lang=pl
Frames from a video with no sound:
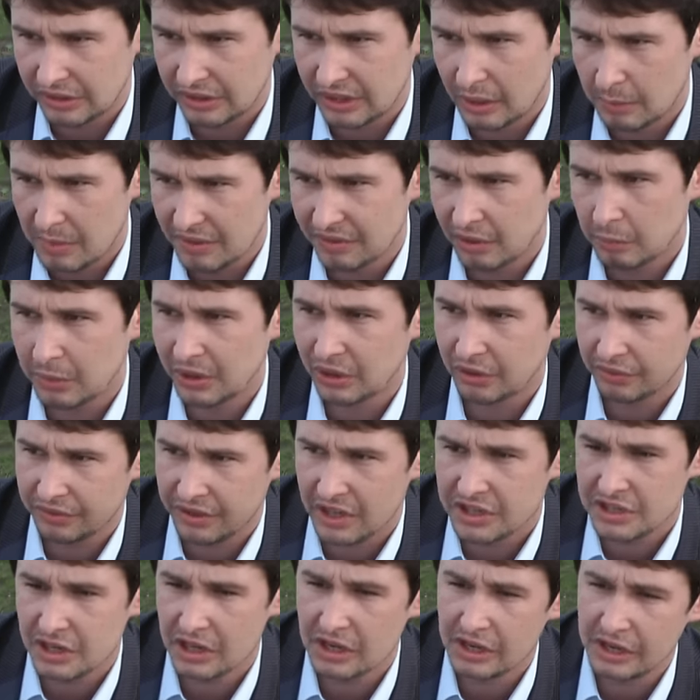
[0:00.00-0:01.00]
na pewno będą
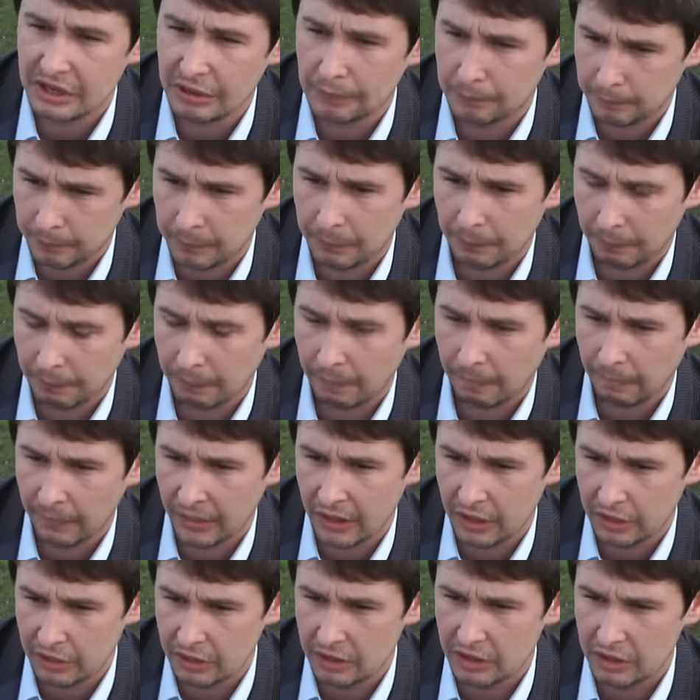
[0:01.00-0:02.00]
wiedzieli mm,
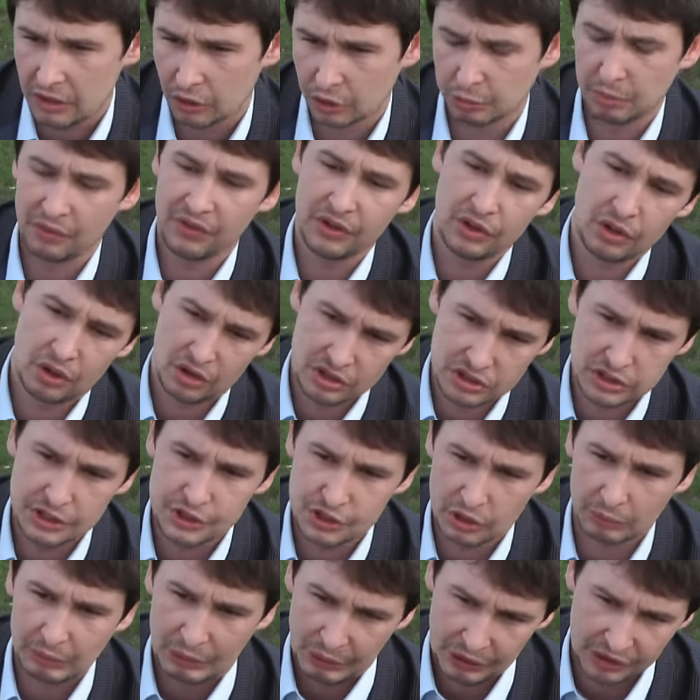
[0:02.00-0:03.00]
i, odpowiednio
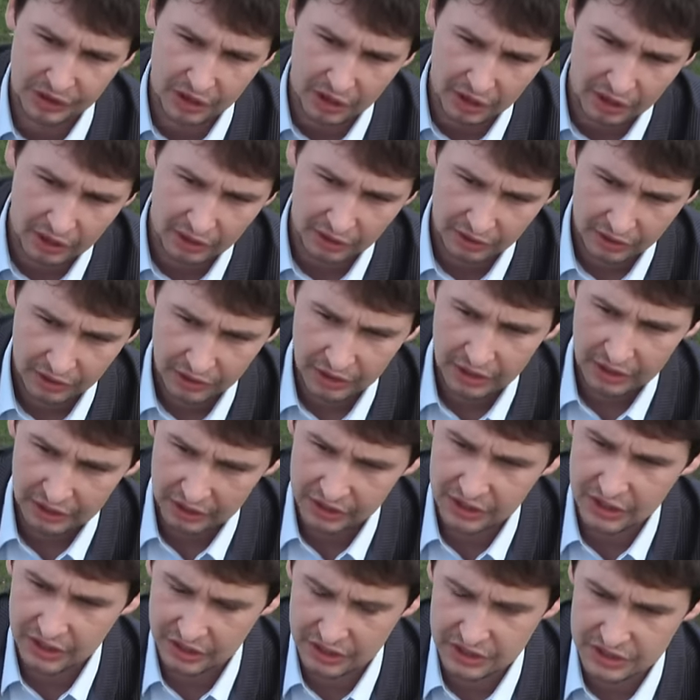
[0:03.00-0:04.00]
rozliczą trenera
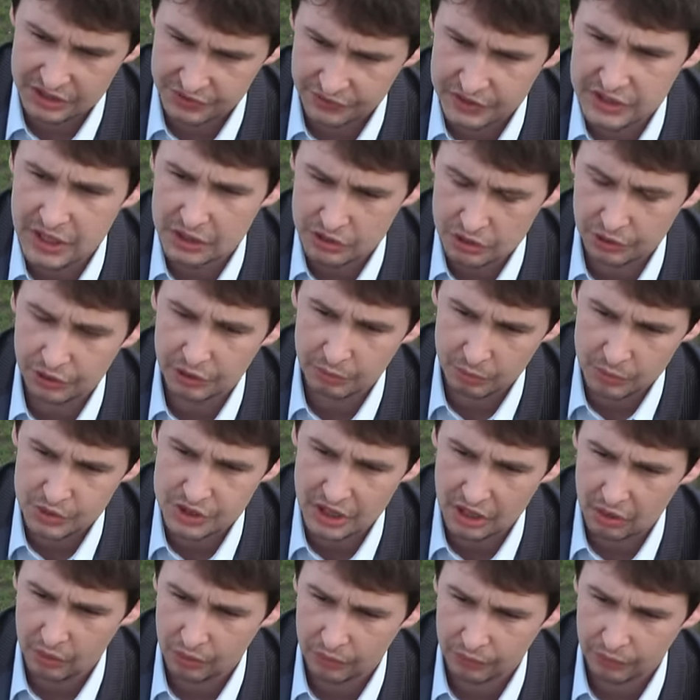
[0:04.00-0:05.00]
z wyznaczonych mu
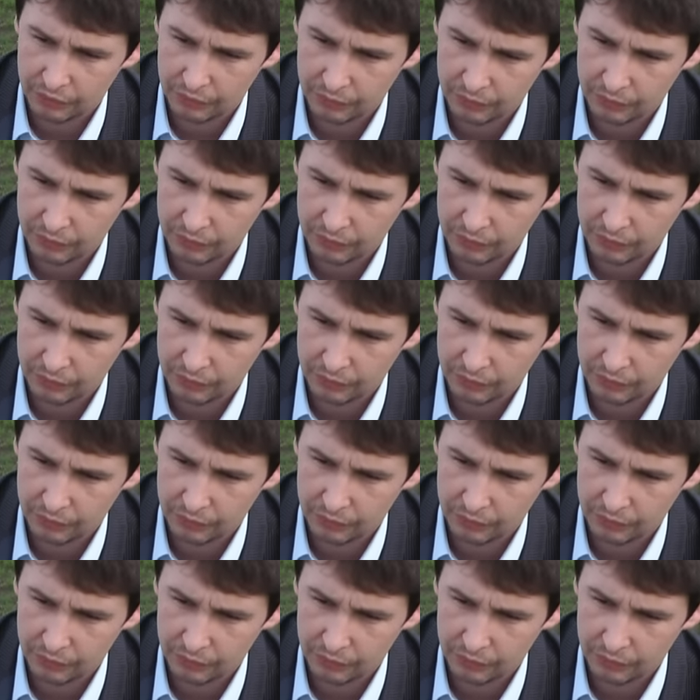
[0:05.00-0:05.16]
celów